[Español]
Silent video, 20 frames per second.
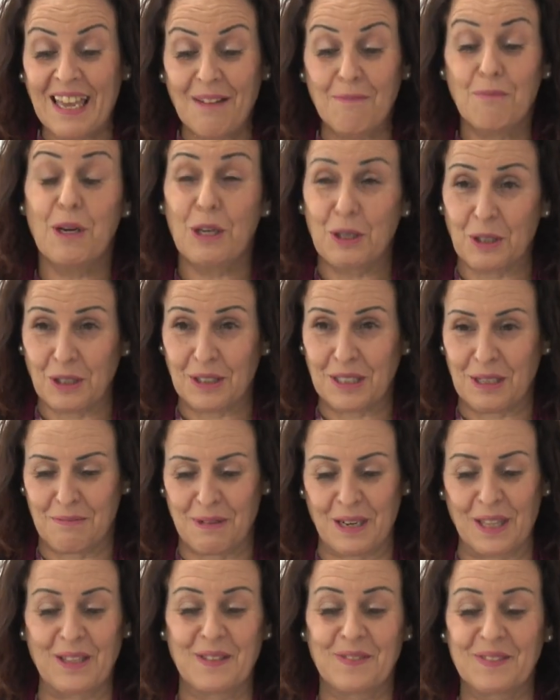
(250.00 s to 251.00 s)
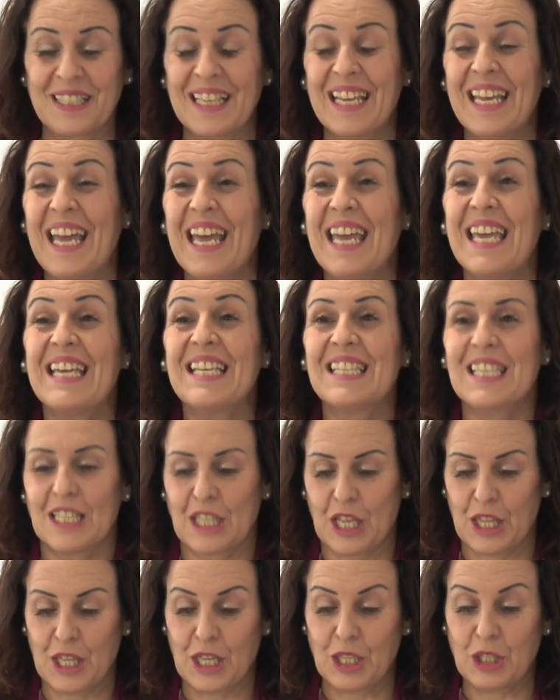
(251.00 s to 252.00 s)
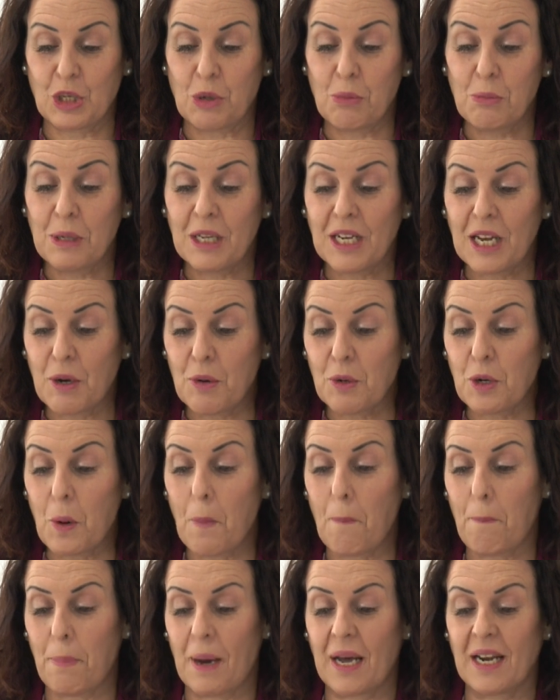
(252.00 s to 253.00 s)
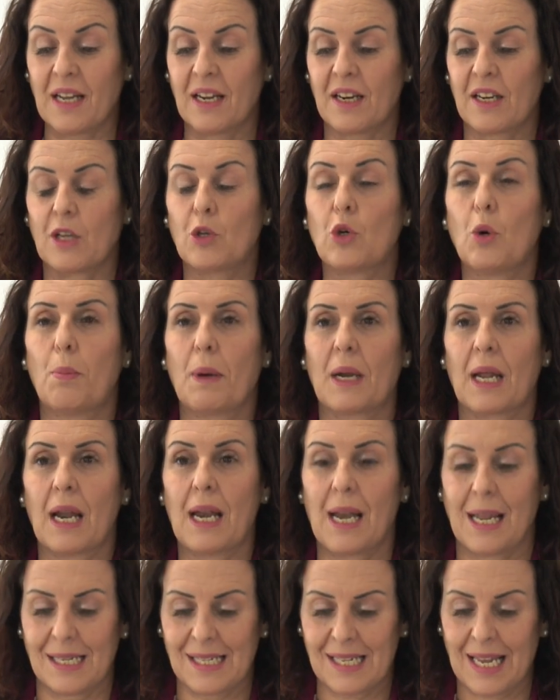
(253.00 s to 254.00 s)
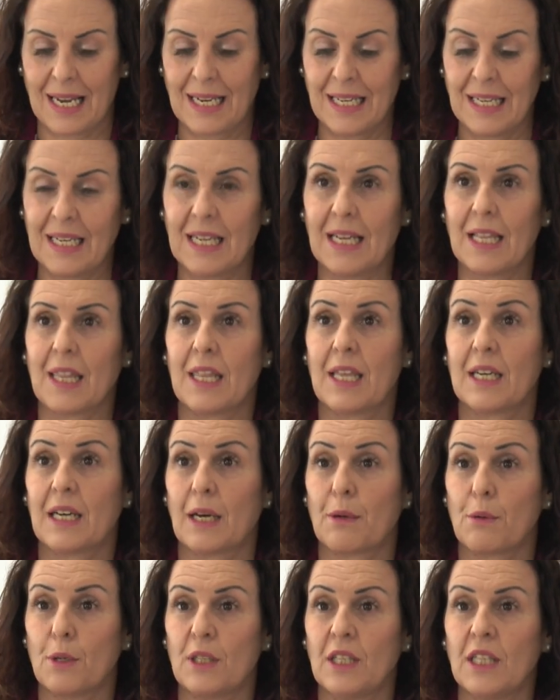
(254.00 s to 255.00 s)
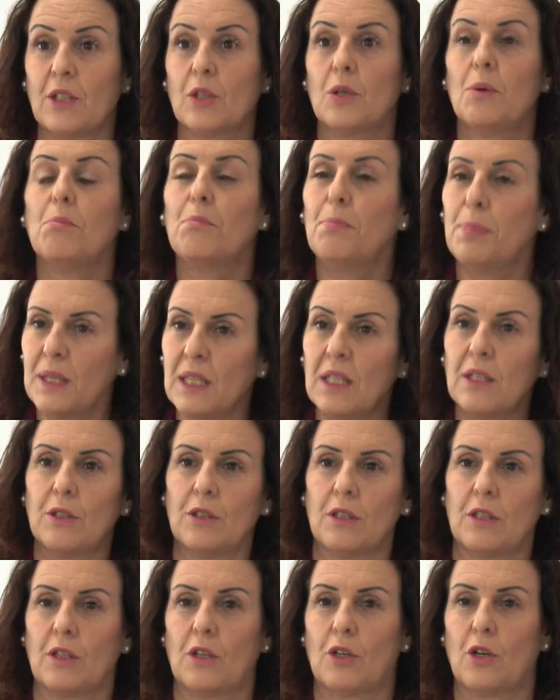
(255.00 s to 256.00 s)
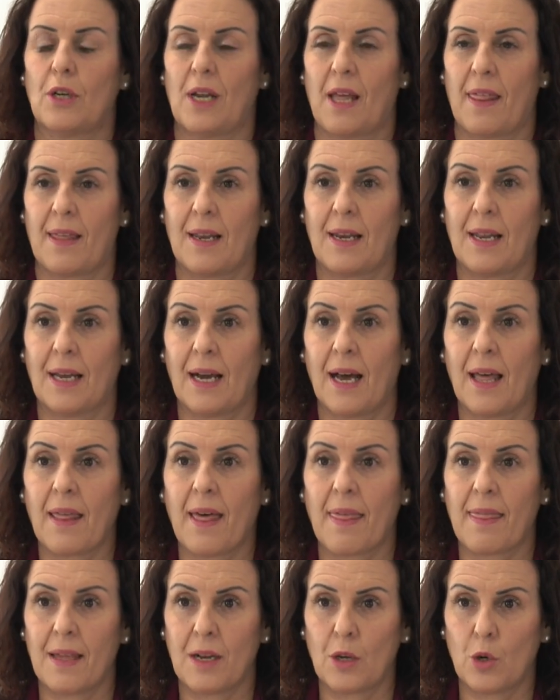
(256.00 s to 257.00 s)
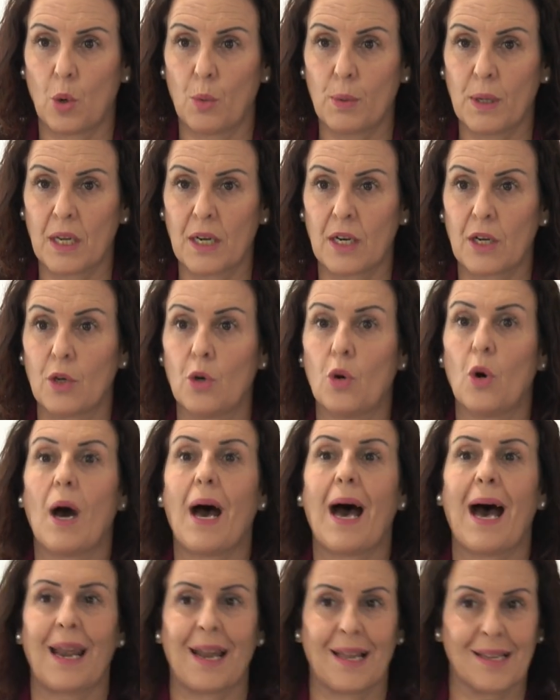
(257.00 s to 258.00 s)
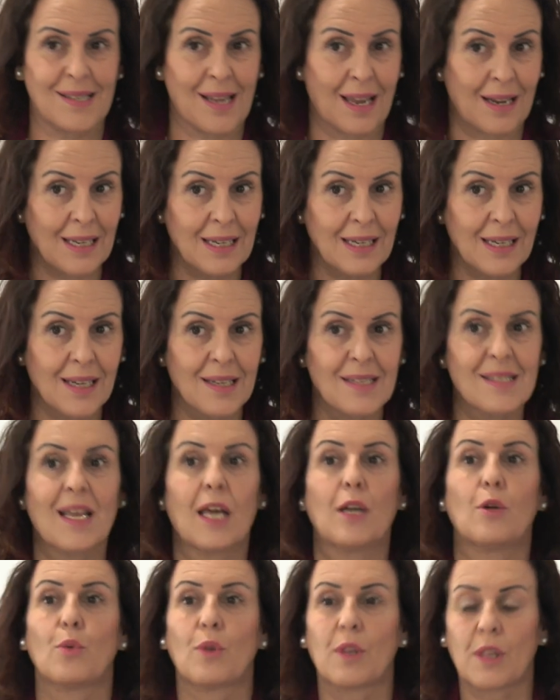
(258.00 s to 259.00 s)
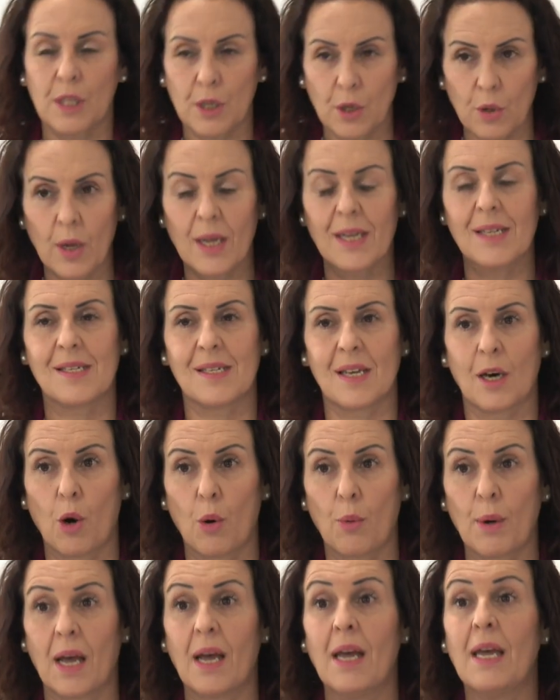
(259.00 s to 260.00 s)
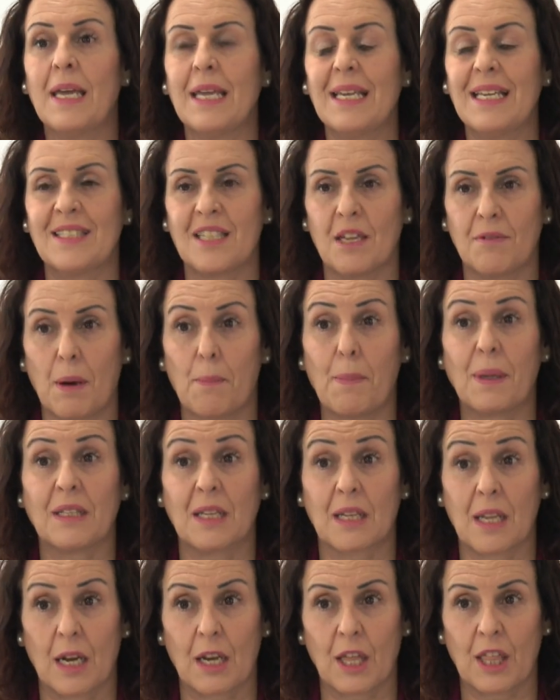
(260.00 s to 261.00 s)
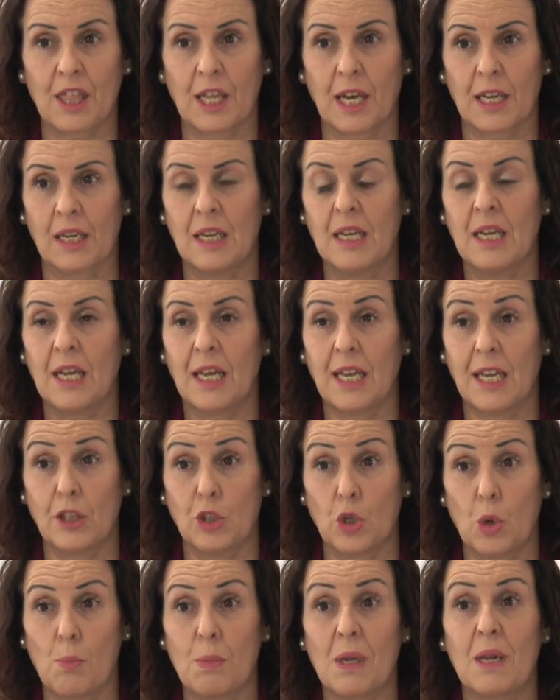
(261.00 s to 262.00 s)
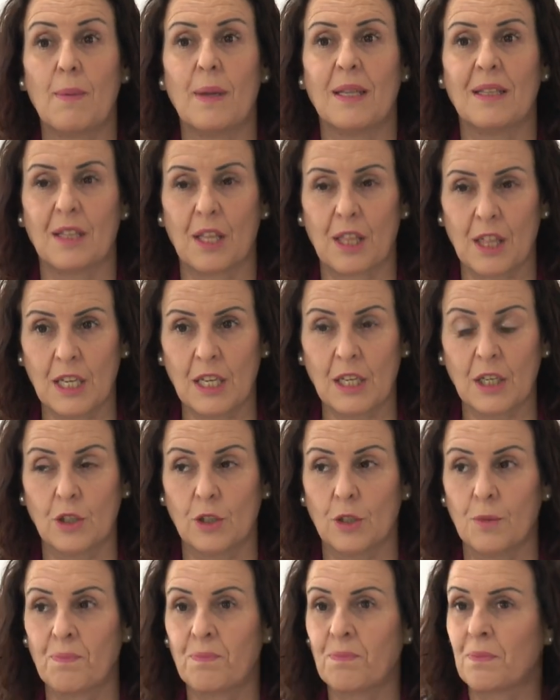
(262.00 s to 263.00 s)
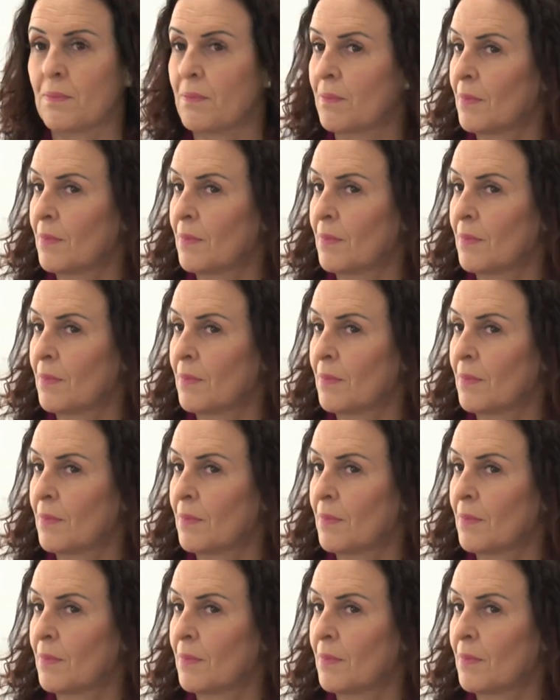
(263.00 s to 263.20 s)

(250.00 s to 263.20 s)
muy cortas, perdón. Y 700.000 euros para recuperar la salina de Carbonero. Vino con la delegada del gobierno a la salina, se anunció esa obra y se va a materializar en 2025